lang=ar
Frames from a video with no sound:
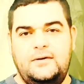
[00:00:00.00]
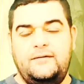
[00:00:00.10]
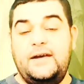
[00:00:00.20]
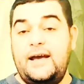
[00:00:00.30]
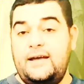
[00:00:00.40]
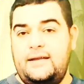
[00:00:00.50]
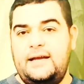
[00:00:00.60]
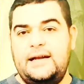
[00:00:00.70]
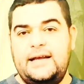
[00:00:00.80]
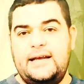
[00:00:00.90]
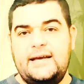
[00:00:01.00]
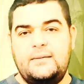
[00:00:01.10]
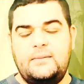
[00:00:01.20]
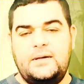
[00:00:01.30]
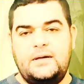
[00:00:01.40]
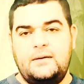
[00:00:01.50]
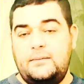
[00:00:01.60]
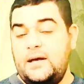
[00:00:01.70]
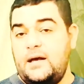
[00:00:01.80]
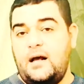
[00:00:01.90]
في هذه الأيام
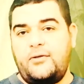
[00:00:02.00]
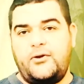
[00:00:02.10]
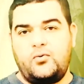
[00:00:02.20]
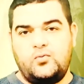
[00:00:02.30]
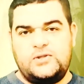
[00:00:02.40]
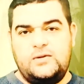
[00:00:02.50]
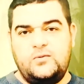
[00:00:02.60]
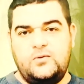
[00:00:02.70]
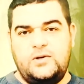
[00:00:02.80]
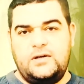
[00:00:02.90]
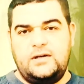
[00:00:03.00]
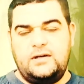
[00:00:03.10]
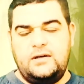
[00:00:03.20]
ما أكثر المسلمون